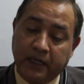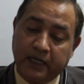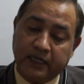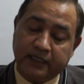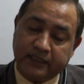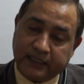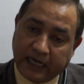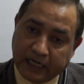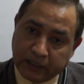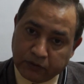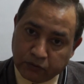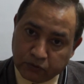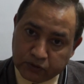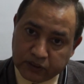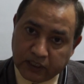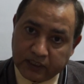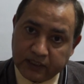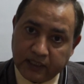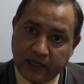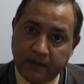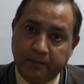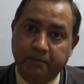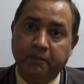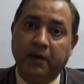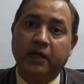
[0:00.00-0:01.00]
पहले टाइट होता
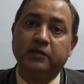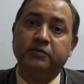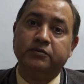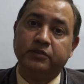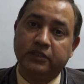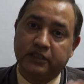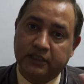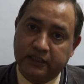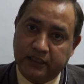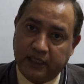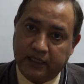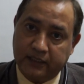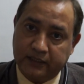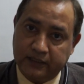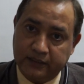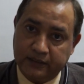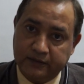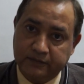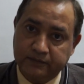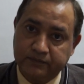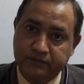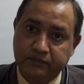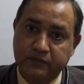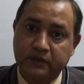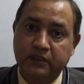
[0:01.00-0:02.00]
था बाद में दिक्कत आ गई
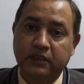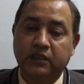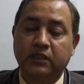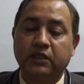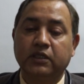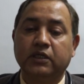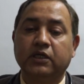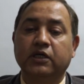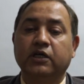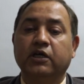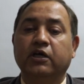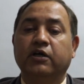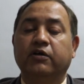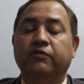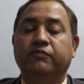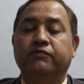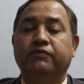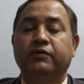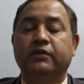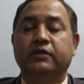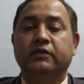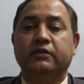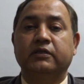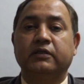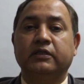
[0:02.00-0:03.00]

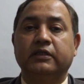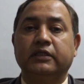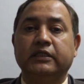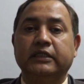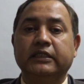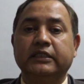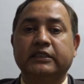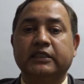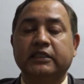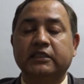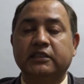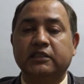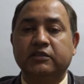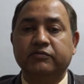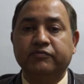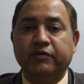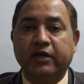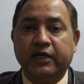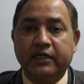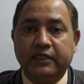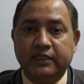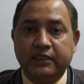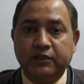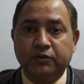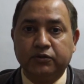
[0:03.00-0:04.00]
फिर इसकी
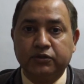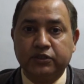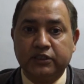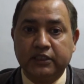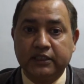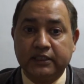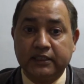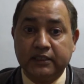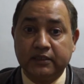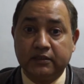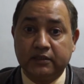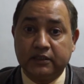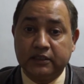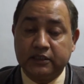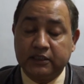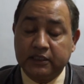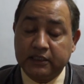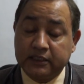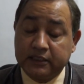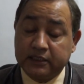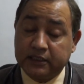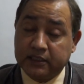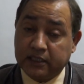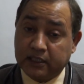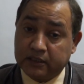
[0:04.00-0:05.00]
सिवियरिटी होती कि किसी
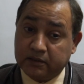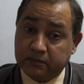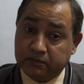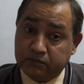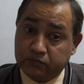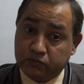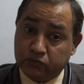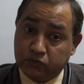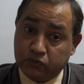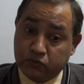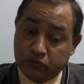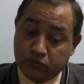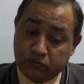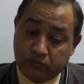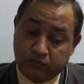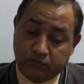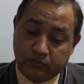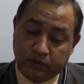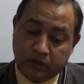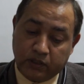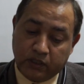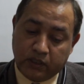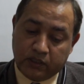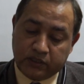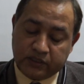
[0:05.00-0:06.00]
किसी का एकदम
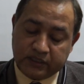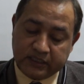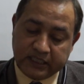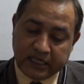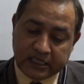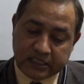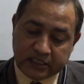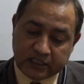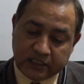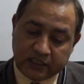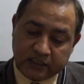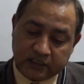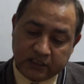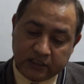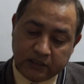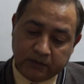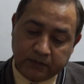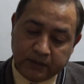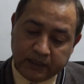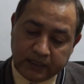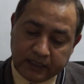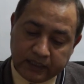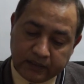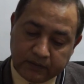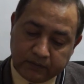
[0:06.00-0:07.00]
सेस करते
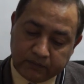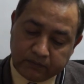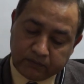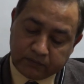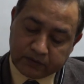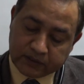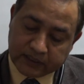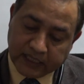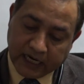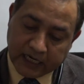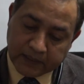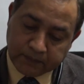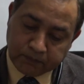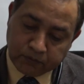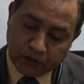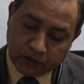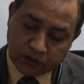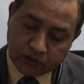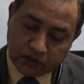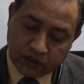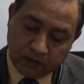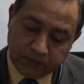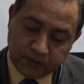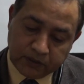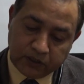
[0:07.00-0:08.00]
समय टाइट पूरा
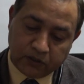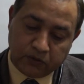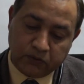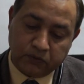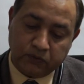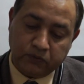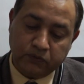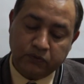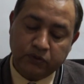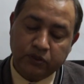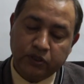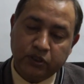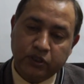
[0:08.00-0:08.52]
कभी ना हो